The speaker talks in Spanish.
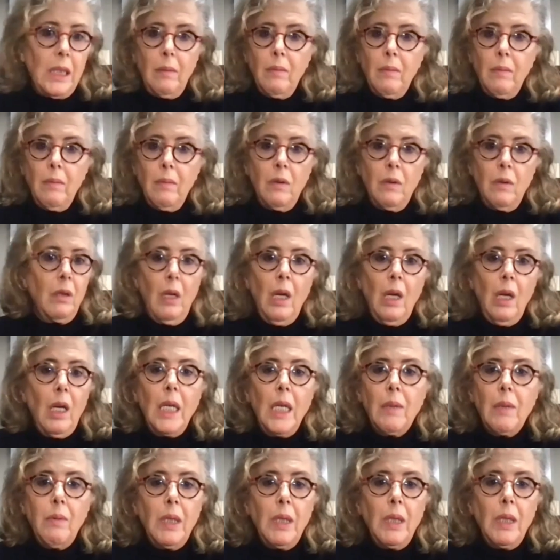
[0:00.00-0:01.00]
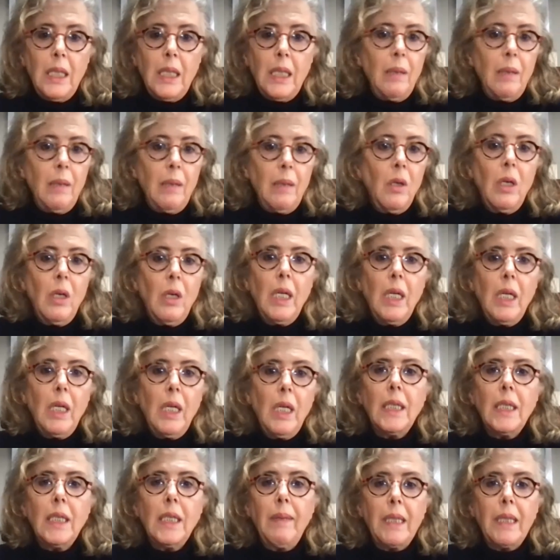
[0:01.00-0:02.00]
Es buenísimo, es divertido, es
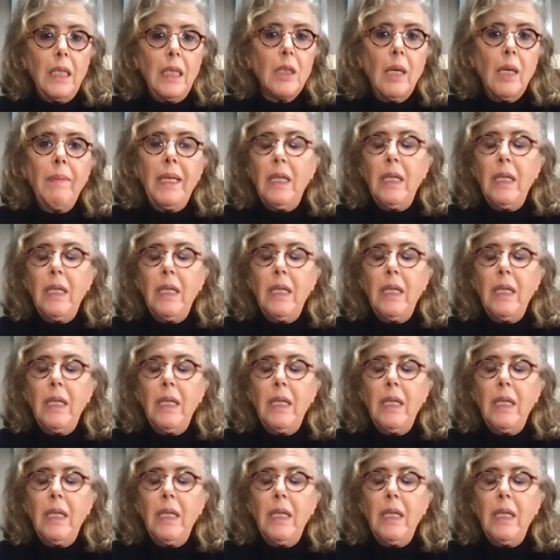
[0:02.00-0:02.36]
ameno y a,